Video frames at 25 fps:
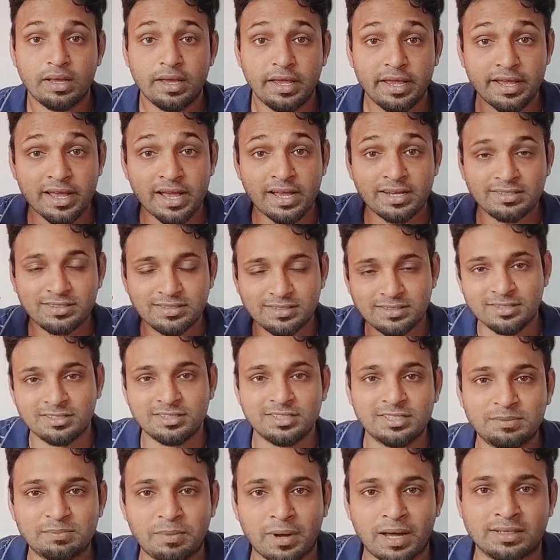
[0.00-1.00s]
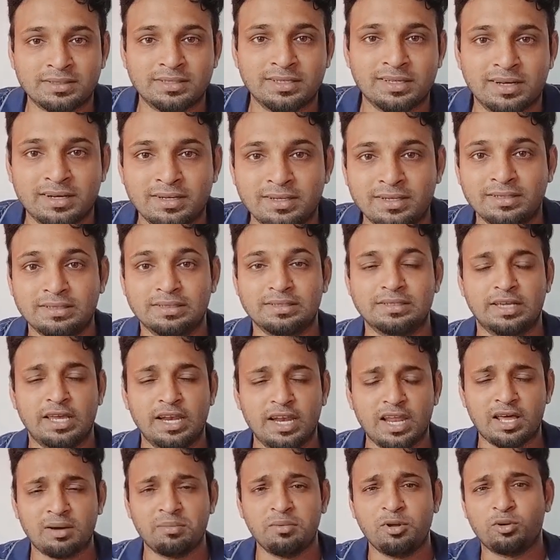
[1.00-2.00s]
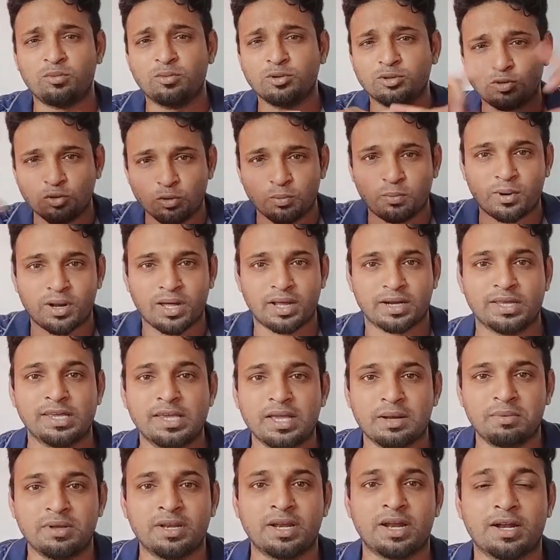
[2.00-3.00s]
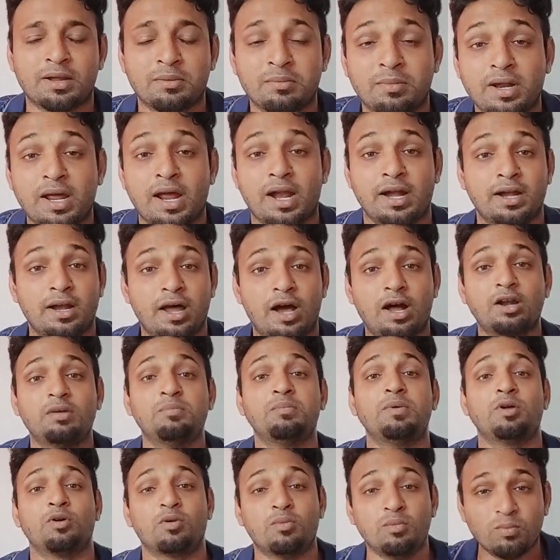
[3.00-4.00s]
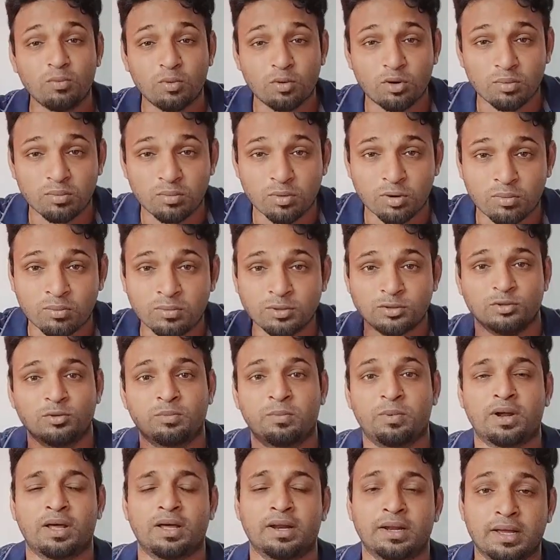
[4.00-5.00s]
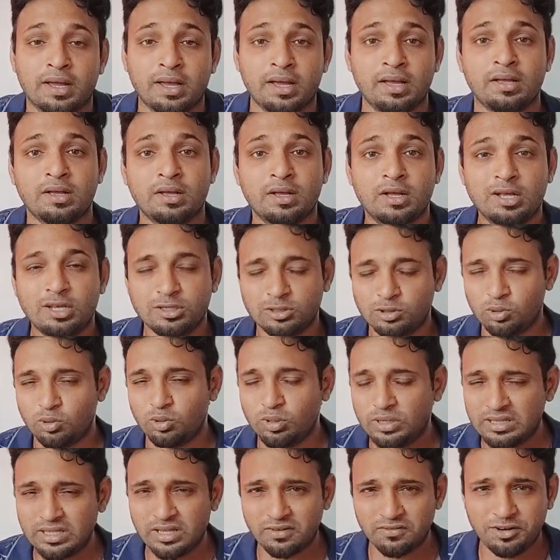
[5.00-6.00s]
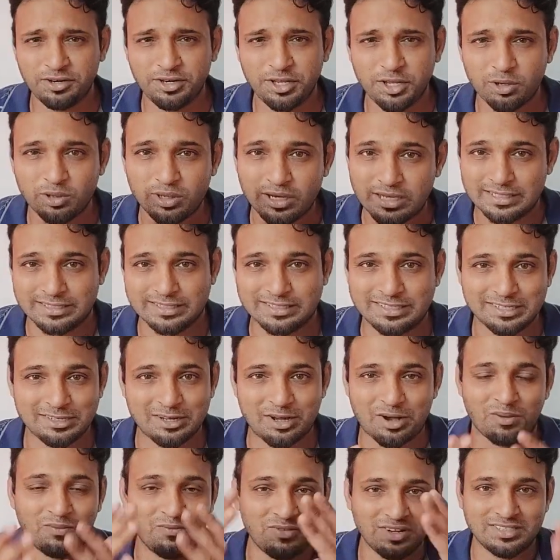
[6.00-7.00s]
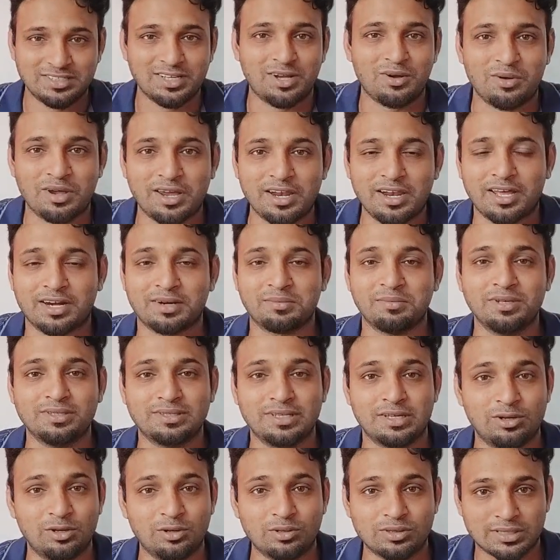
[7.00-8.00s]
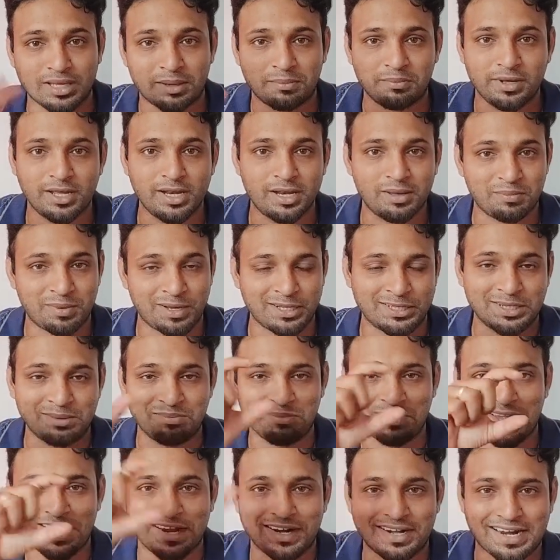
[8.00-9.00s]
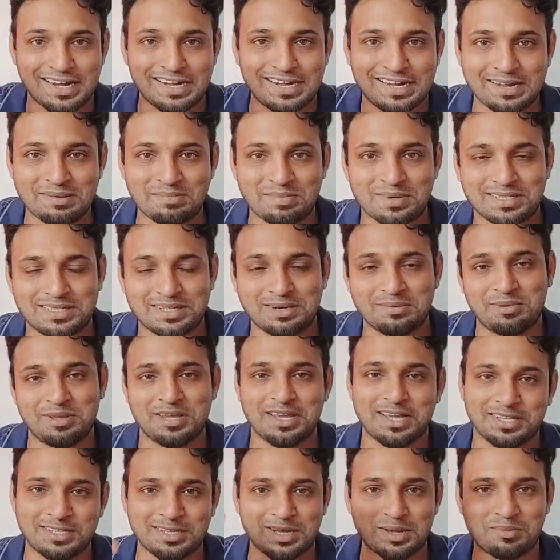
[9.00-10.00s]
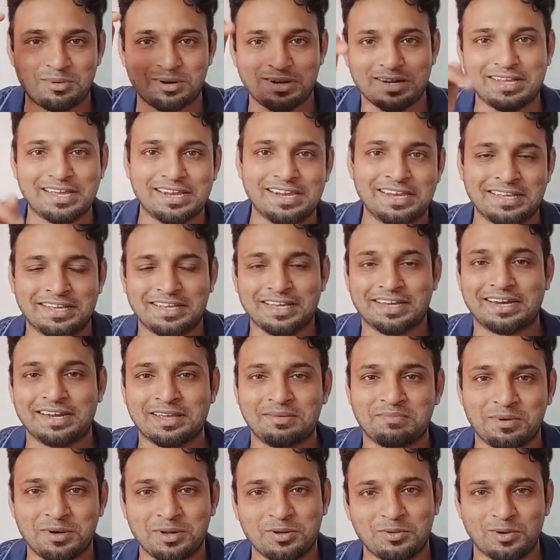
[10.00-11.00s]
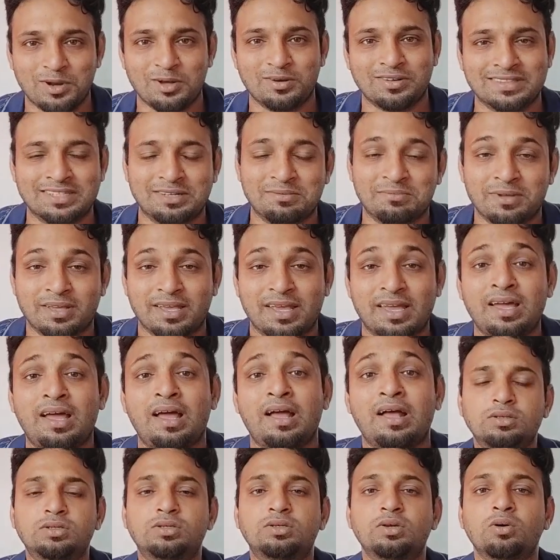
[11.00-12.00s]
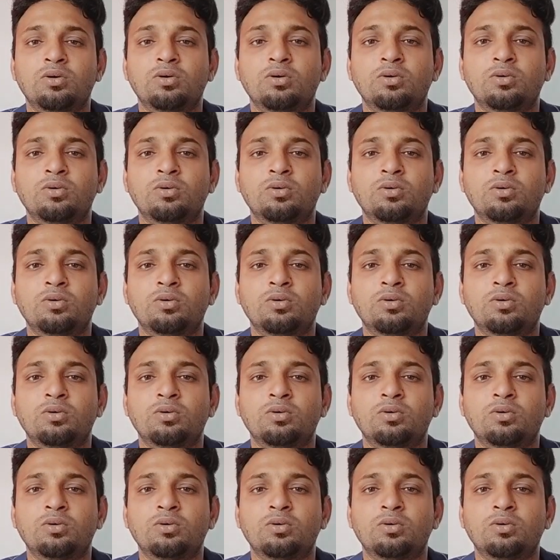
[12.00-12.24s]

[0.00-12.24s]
ஹே காய்ஸ் திஸ் இஸ் பார்த்தி ரெட்டி எல்லாருமே ரொம்ப சூப்பராக இருக்கீங்க அப்படின்னு நான் நம்புகிறேன் அண்ட் நானுமே ரொம்ப ரொம்ப ரொம்ப சூப்பராக இருக்கேன் ஸோ இந்த வீடியோ எதுக்குன்னு ஆப்வியஸாக அவங்க எல்லாருக்குமே தெரியும் தமிழில் பார்த்துருப்பீங்க டைட்டில் பார்த்துருப்பீங்க அதுக்கப்புறம் நீங்கள் லிங்கை கிளிக் பண்ணி உள்ளே வந்திருப்பீங்க ஸோ